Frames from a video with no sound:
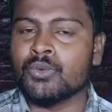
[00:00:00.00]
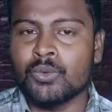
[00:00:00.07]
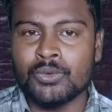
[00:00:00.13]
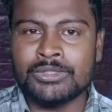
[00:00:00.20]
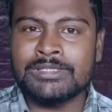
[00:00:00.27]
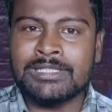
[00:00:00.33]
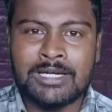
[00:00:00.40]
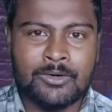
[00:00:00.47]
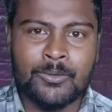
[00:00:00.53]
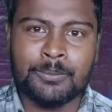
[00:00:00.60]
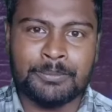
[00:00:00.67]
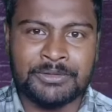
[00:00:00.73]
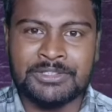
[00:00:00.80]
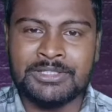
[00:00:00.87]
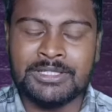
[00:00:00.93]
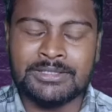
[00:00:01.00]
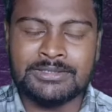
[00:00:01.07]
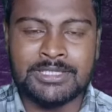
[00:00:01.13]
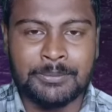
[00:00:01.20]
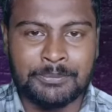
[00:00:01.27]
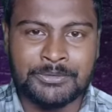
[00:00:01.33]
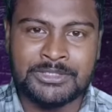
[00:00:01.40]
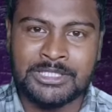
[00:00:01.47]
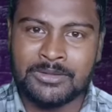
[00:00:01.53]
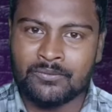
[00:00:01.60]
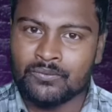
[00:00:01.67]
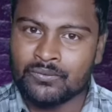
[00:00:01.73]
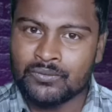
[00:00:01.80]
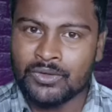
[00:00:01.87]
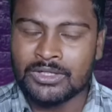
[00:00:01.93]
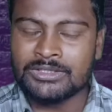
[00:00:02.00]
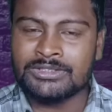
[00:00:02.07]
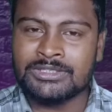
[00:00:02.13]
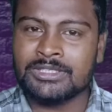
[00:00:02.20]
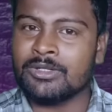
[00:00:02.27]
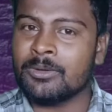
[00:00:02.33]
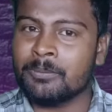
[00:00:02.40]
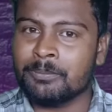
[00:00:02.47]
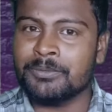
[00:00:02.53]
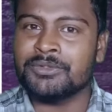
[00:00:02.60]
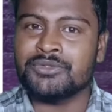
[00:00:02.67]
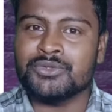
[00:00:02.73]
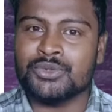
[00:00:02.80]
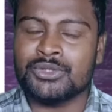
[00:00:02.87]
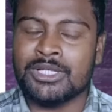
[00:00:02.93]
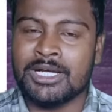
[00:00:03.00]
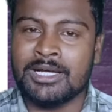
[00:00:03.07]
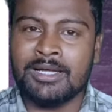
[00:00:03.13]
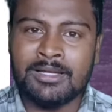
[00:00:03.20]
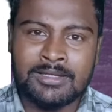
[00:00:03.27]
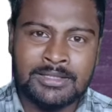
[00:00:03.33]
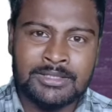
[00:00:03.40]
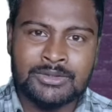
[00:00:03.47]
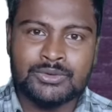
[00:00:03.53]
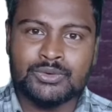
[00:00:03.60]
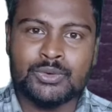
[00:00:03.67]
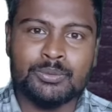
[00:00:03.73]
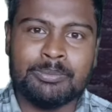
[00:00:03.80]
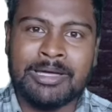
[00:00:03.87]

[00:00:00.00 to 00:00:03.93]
नोकिया कंपनी था सबसे फर्स्ट कंपनी जो था जो